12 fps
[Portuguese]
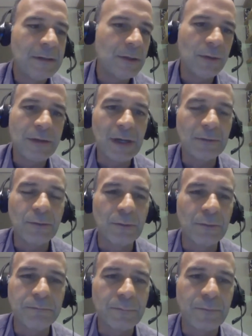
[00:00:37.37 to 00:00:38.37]
E eu queria que
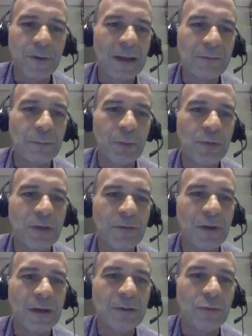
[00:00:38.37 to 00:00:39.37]
tu falasse um
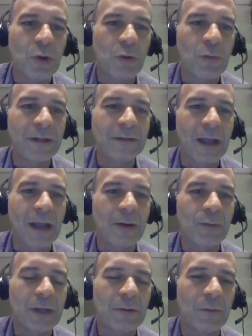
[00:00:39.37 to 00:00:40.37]
pouquinho aí do
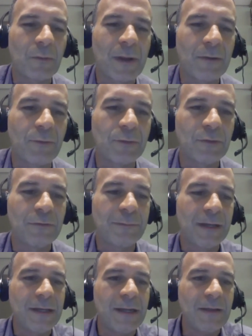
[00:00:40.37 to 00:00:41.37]
documentário, que, como é que foi tua
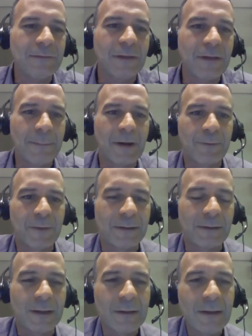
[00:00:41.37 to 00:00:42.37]
experiência, né? Para falar
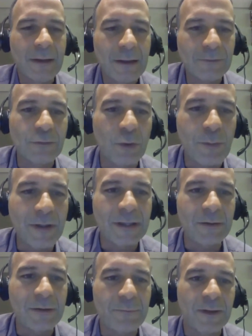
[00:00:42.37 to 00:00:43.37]
desse
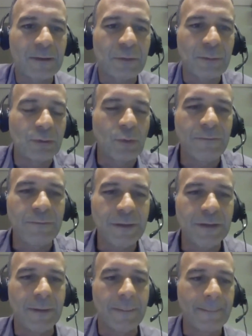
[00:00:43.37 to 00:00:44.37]
documentário que fala sobre a tua
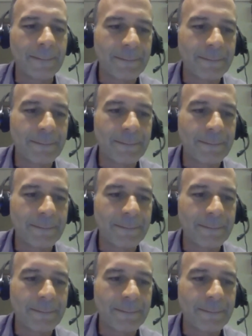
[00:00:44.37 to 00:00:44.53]
vida.